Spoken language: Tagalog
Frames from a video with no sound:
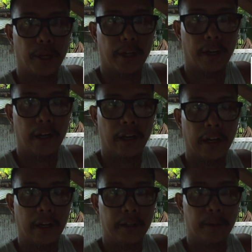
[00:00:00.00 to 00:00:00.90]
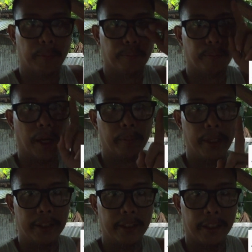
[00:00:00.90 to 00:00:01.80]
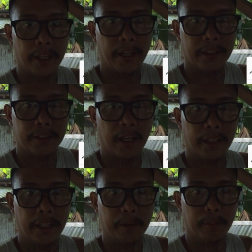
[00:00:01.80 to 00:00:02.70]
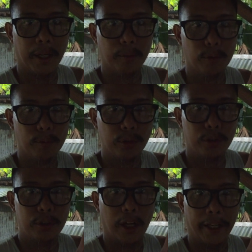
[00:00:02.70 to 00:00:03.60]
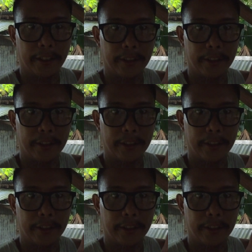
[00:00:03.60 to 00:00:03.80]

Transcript: para ma-update kita sa aking mga moves like